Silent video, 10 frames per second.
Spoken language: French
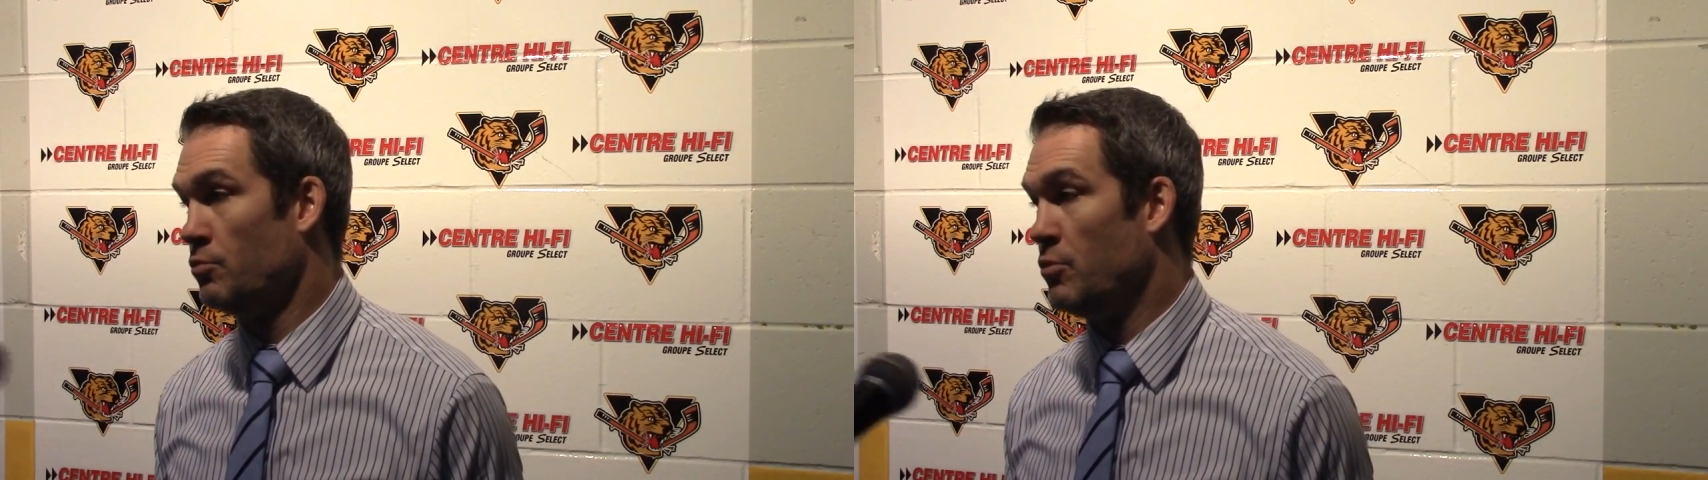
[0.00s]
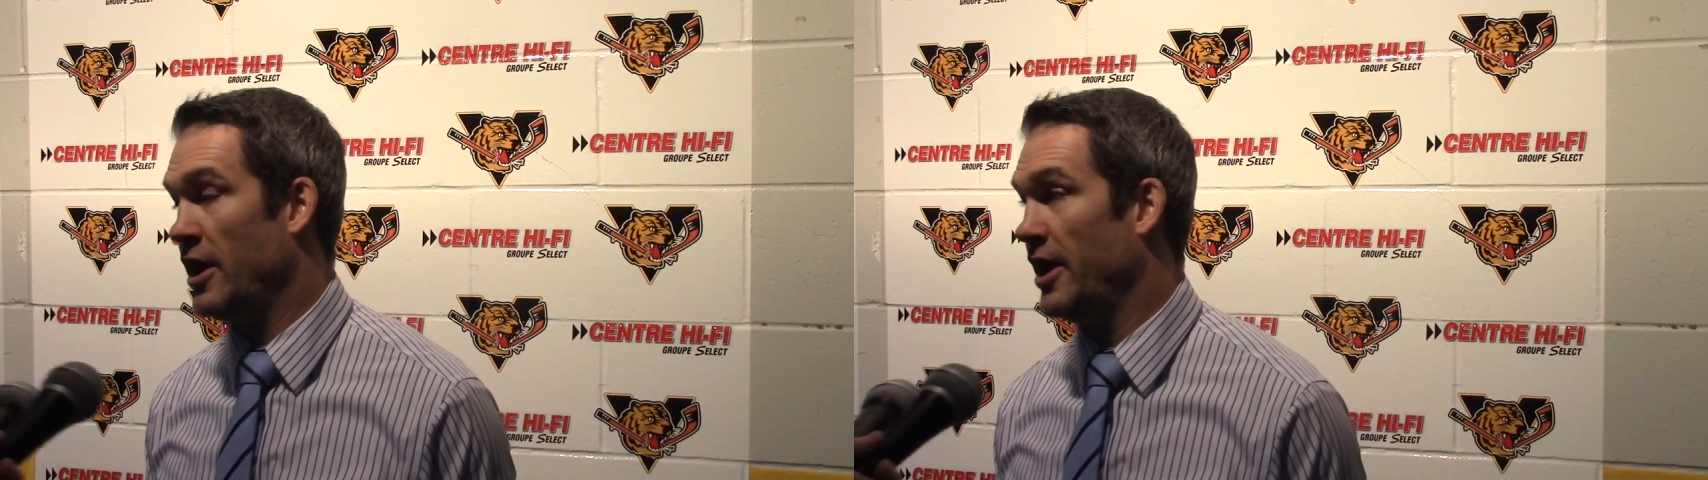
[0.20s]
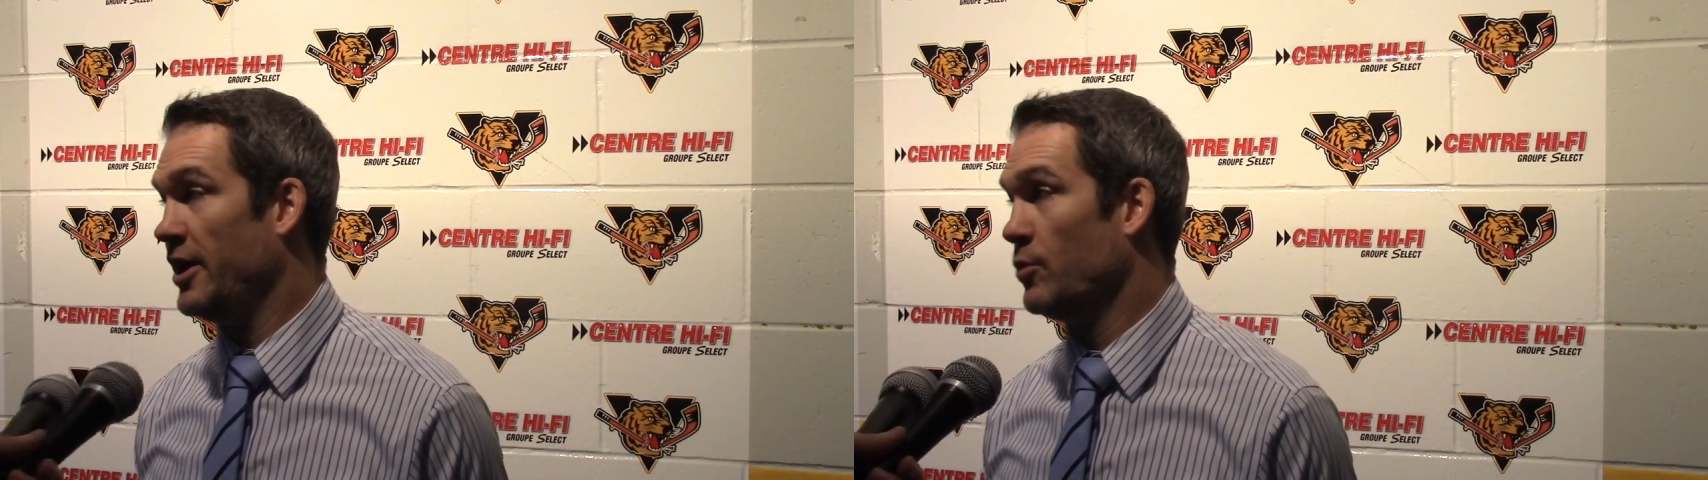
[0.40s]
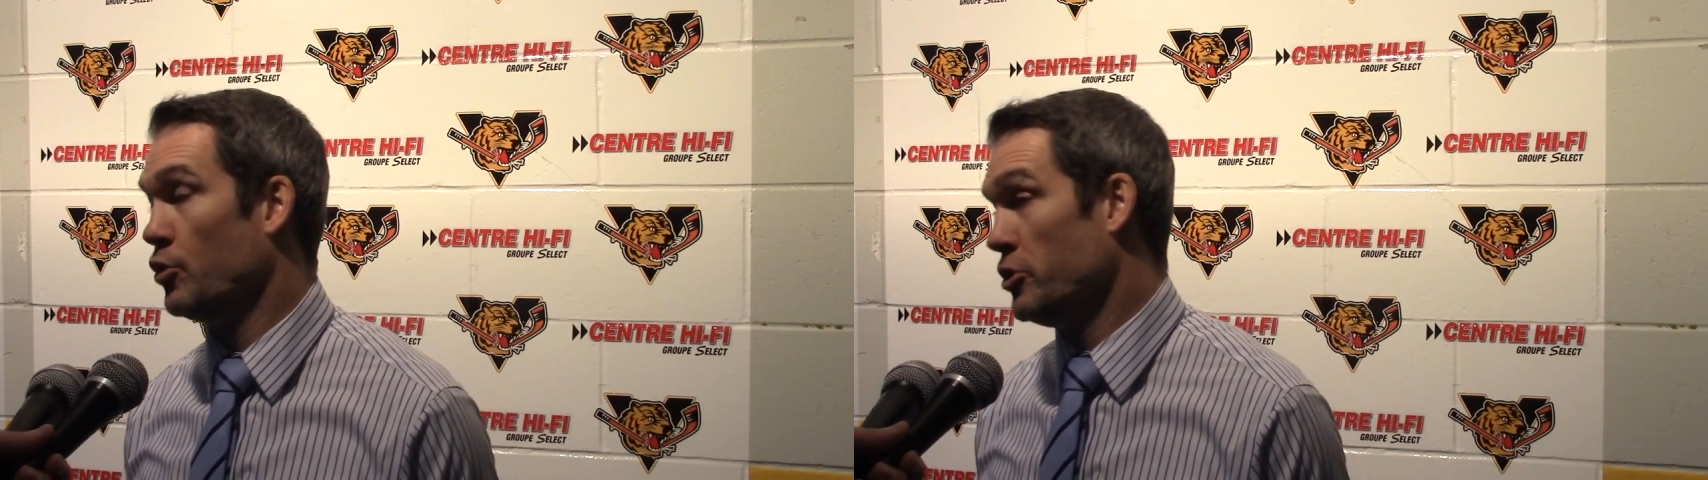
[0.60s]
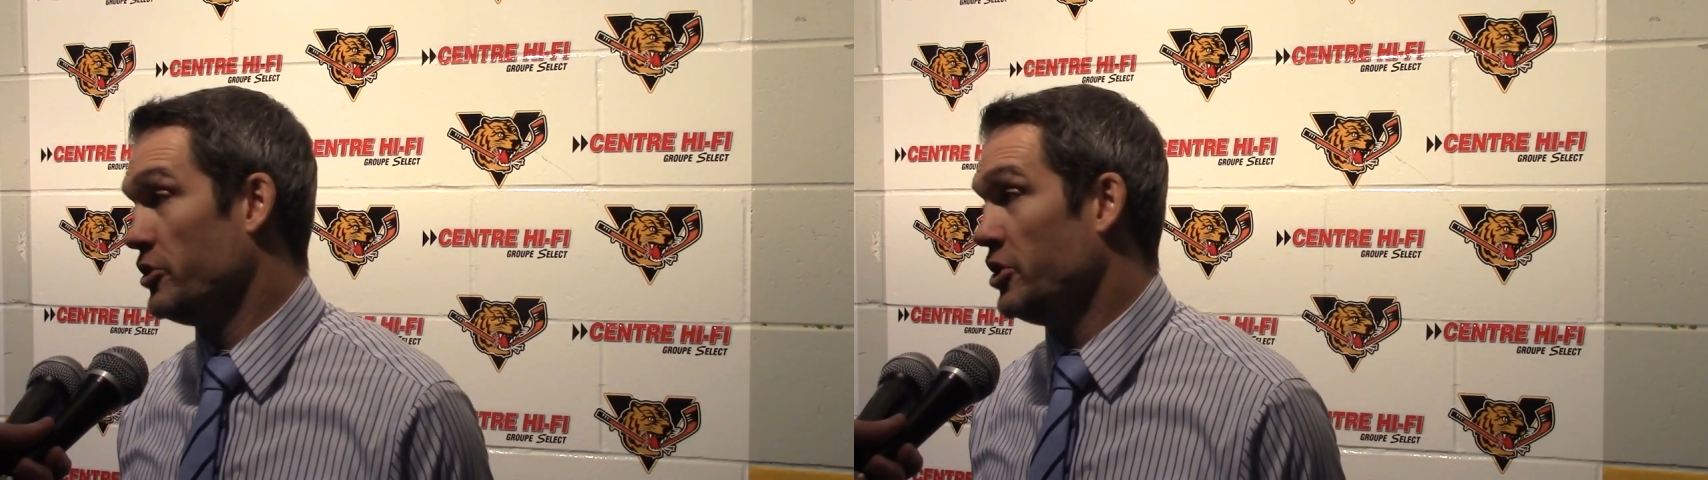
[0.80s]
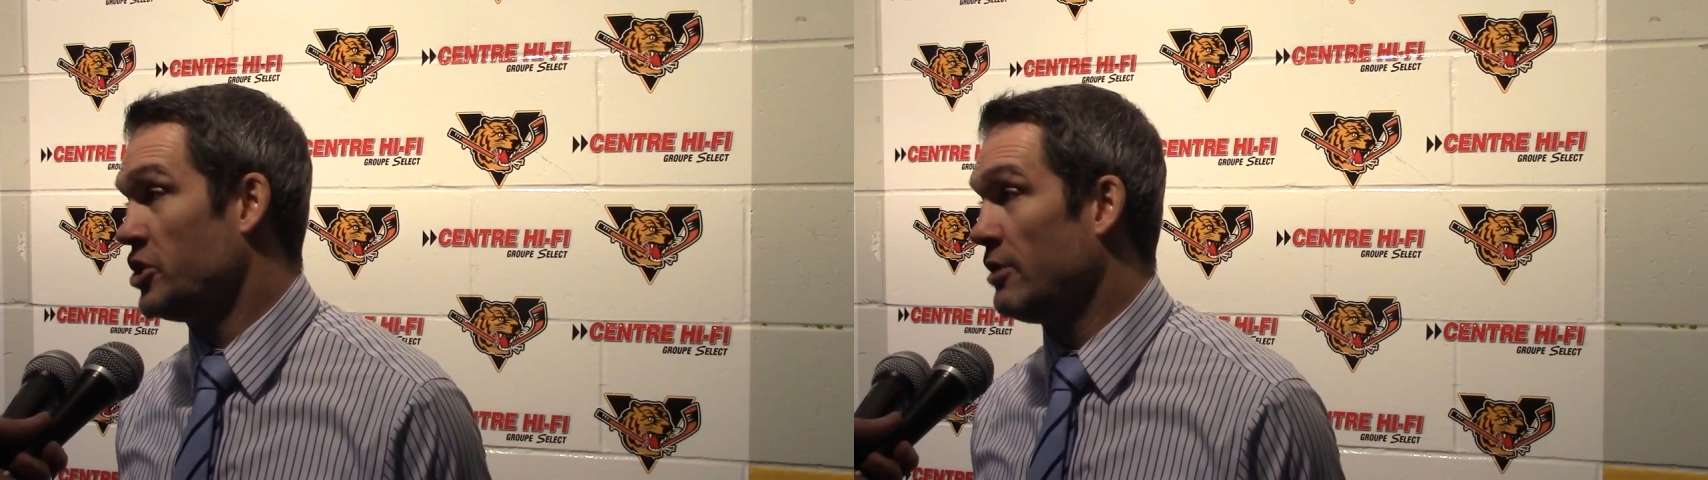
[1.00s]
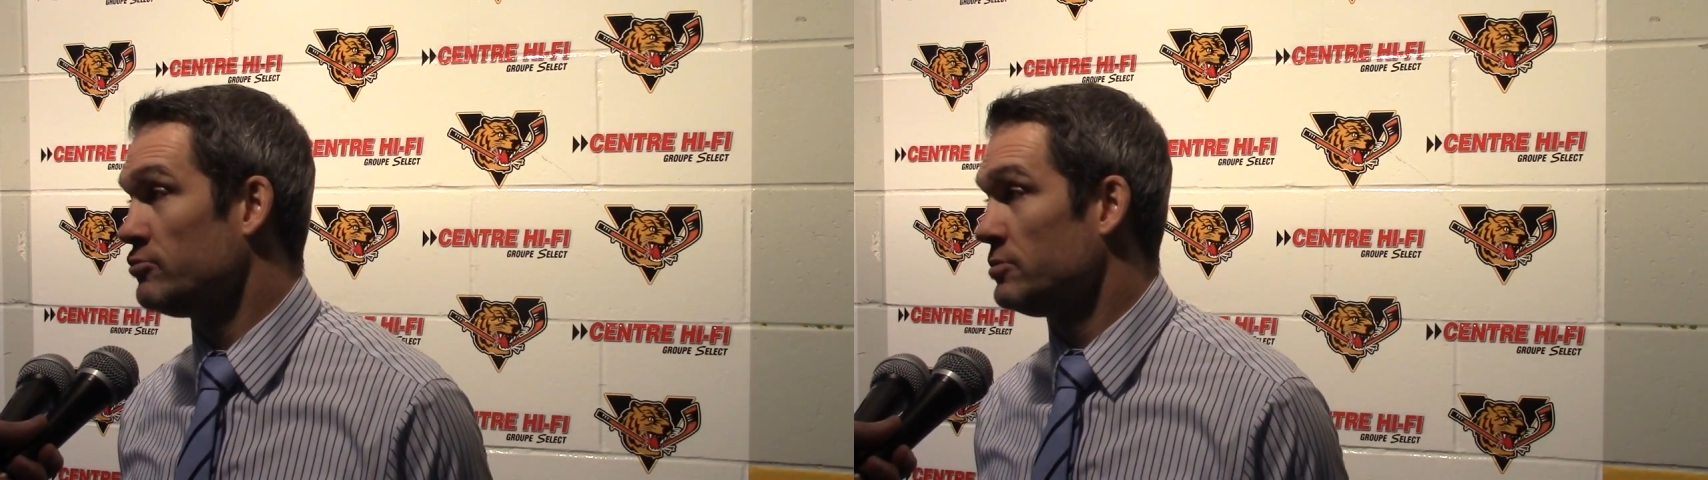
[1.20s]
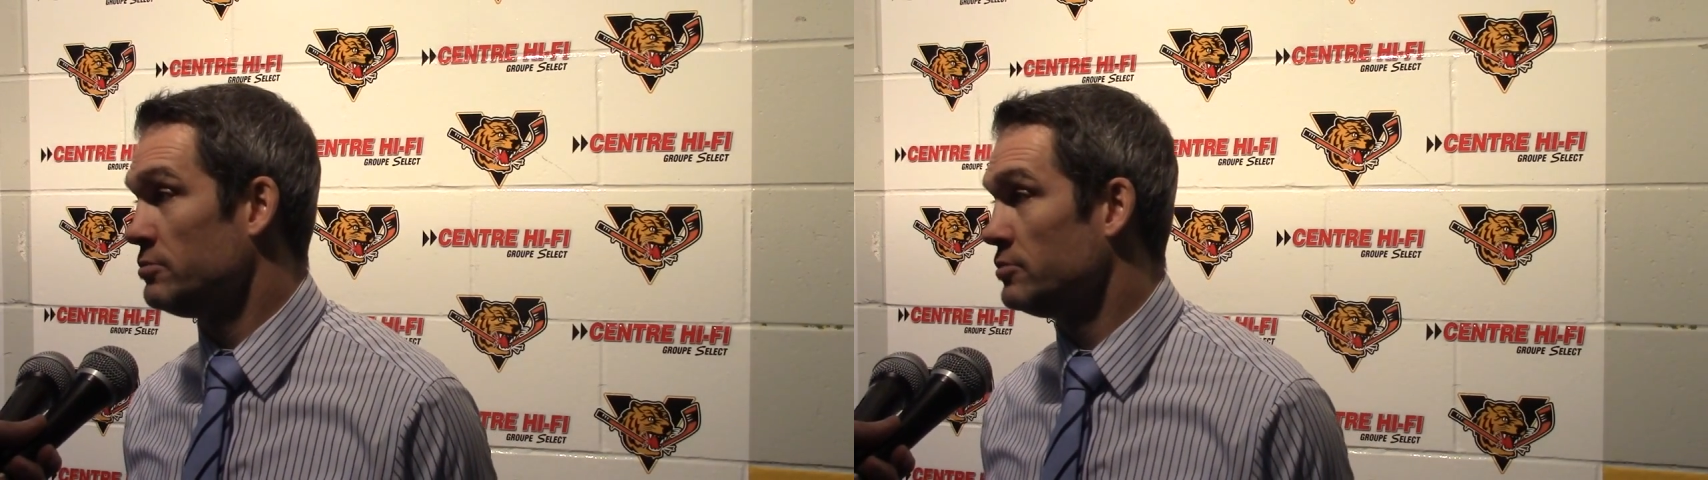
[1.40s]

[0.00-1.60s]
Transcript: Ben oui, il y a des chances.